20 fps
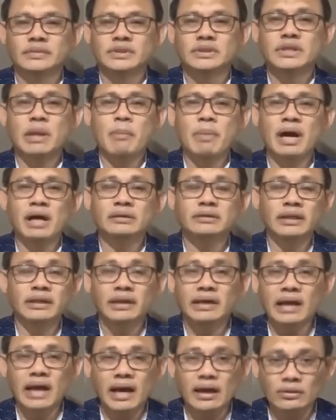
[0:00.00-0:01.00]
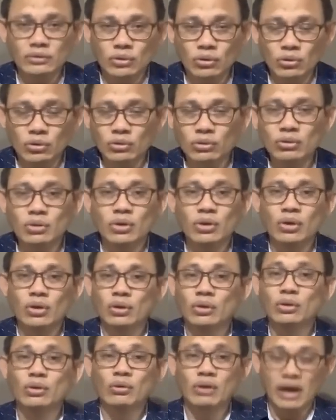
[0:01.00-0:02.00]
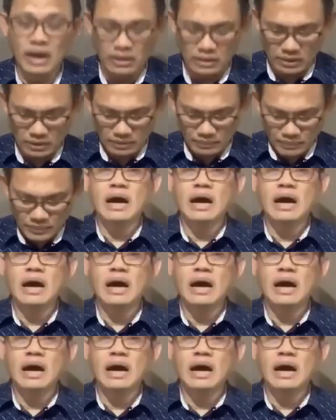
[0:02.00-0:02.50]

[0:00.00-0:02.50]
sa mga delikadong lugar.